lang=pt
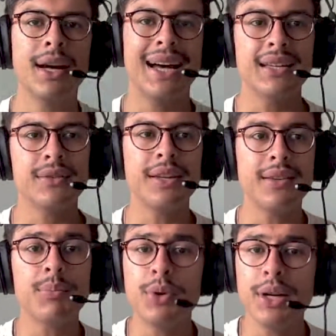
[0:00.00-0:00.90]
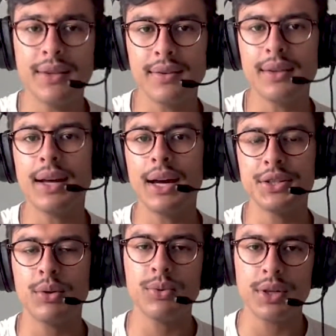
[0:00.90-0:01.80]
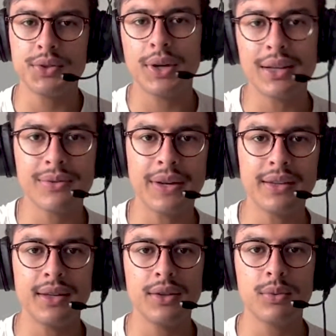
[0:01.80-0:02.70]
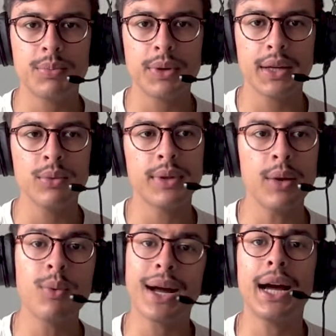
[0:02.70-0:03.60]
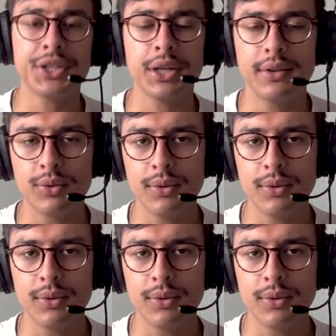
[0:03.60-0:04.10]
Às vezes é por necessidade, né? Alguns advogados fazem isso porque não tem um caixa